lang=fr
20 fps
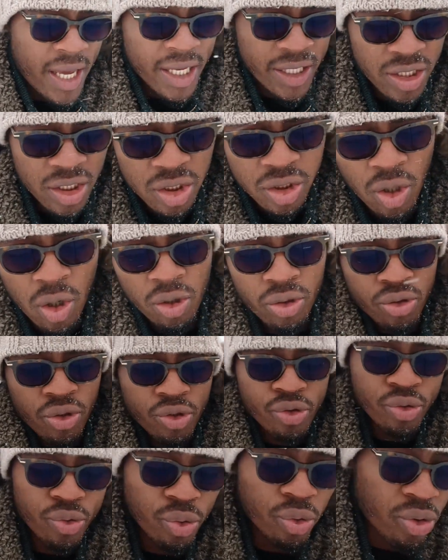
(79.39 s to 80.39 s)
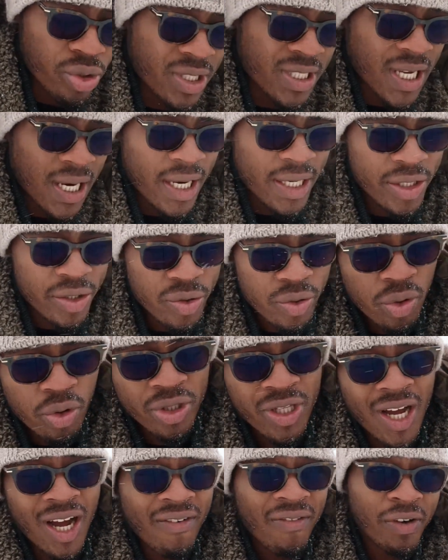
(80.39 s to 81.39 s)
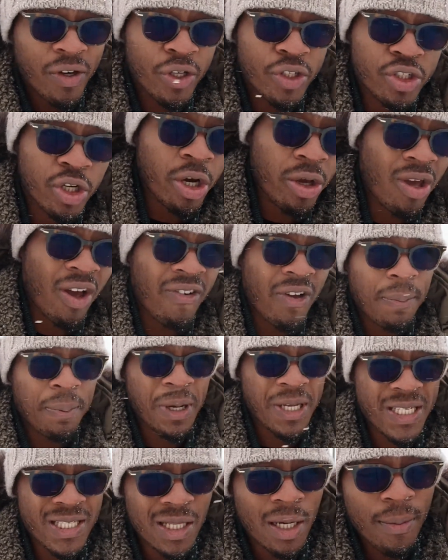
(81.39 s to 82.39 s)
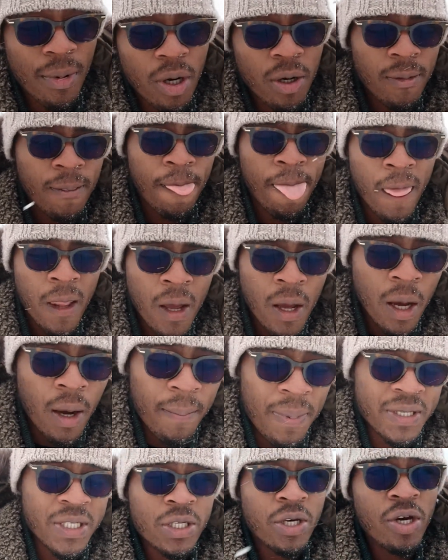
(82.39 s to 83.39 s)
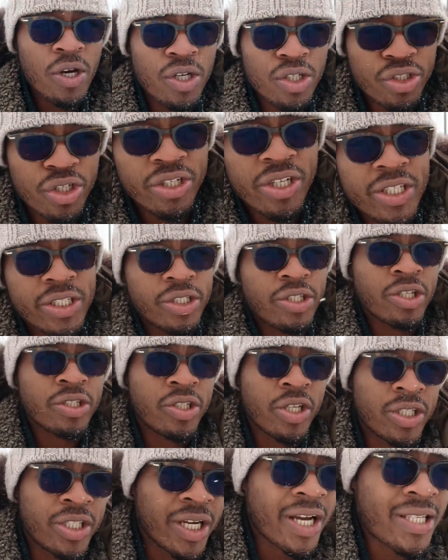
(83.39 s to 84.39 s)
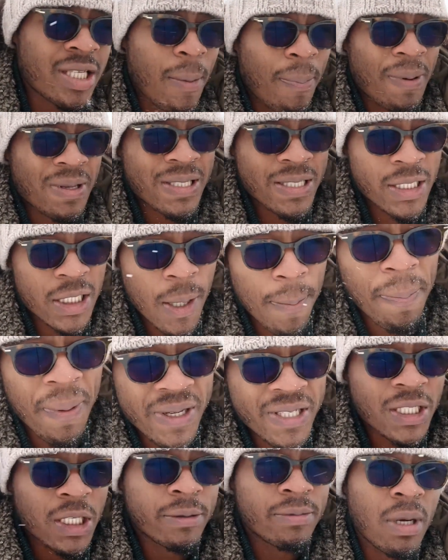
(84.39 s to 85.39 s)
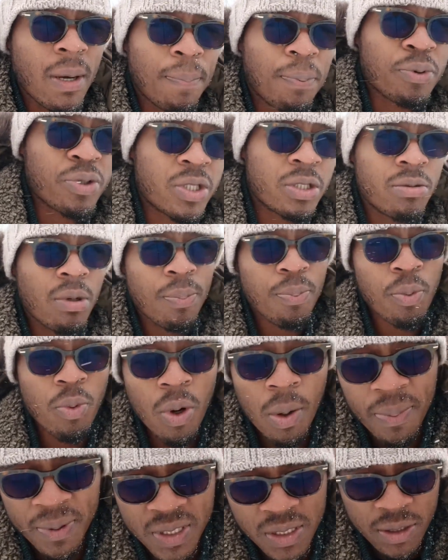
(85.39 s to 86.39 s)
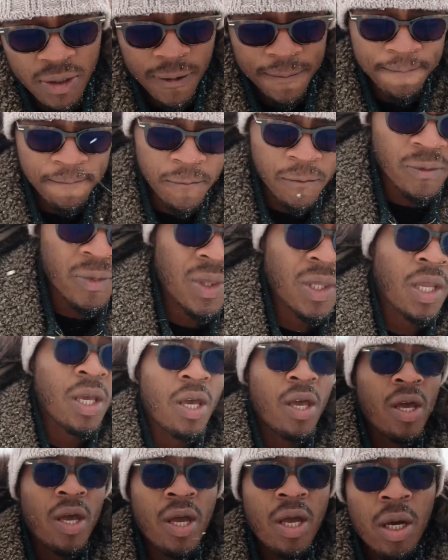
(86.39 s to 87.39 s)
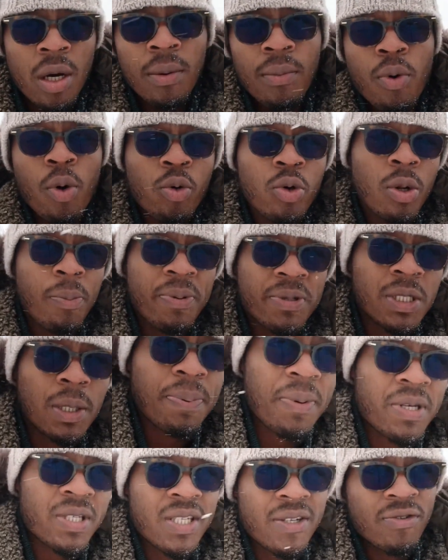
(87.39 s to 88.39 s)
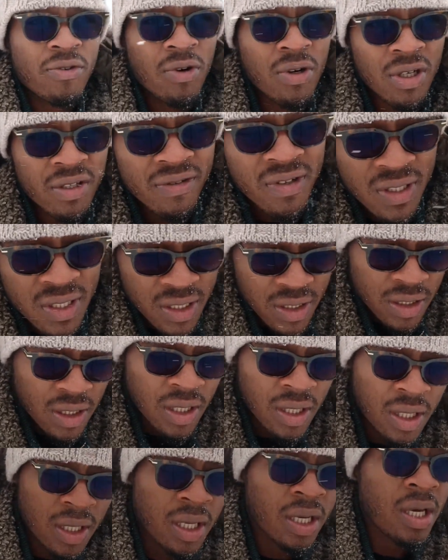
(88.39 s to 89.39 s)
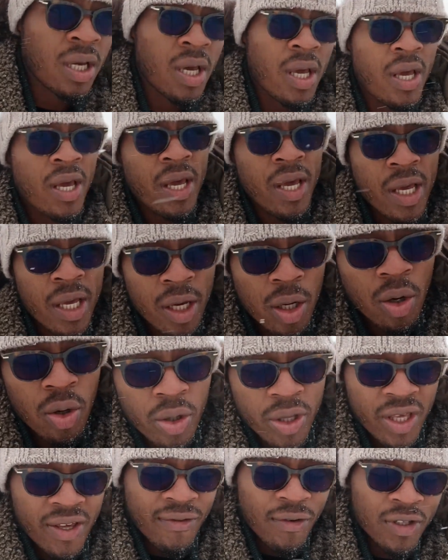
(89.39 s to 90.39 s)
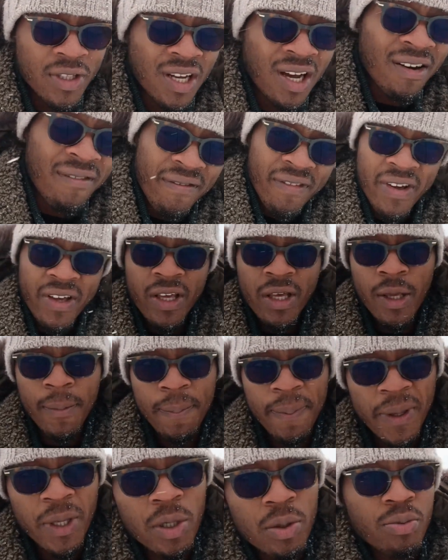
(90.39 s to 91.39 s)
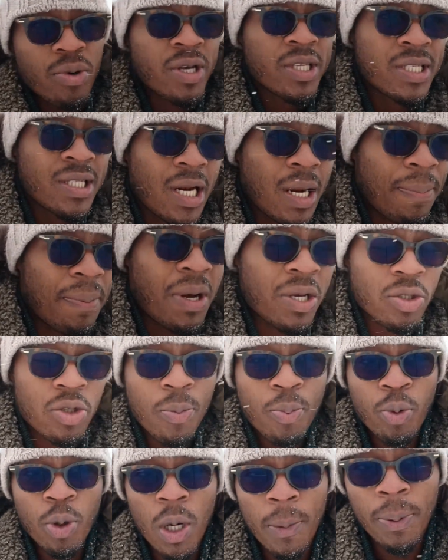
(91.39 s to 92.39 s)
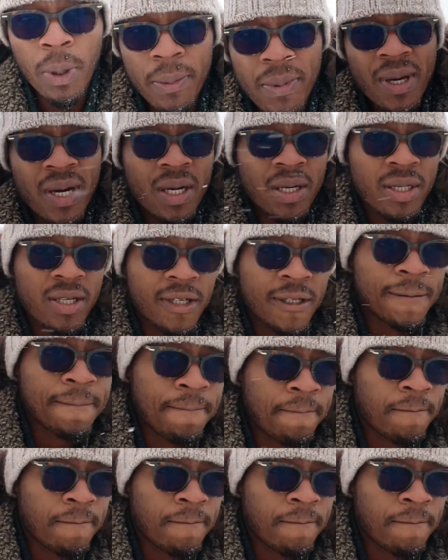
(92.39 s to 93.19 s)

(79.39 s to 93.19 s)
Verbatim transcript: Et si tu comptes sur le, le travail que tu as fait précédemment, parce que j'ai dit, que c'est pratiquement impossible. Pourquoi Parce que beaucoup de personnes pensent qu'ils vont arriver ici. Ils vont travailler et payer au moins la pension pour leur première année.